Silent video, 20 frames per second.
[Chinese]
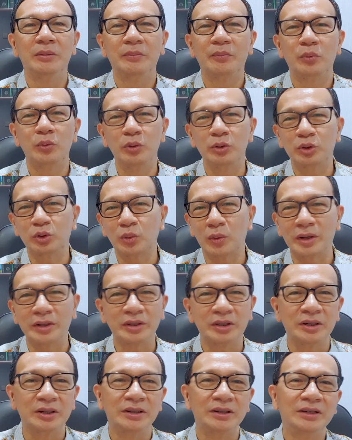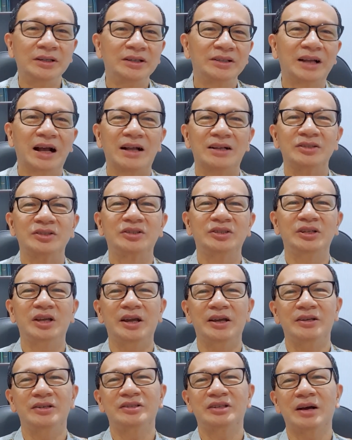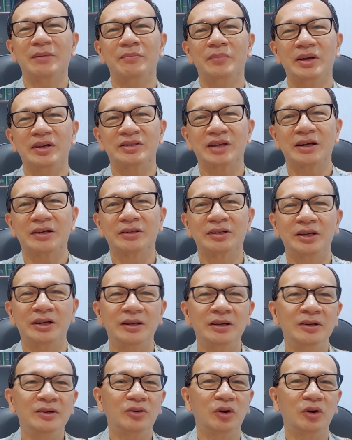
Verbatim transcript: 不断的感谢、赞美上帝。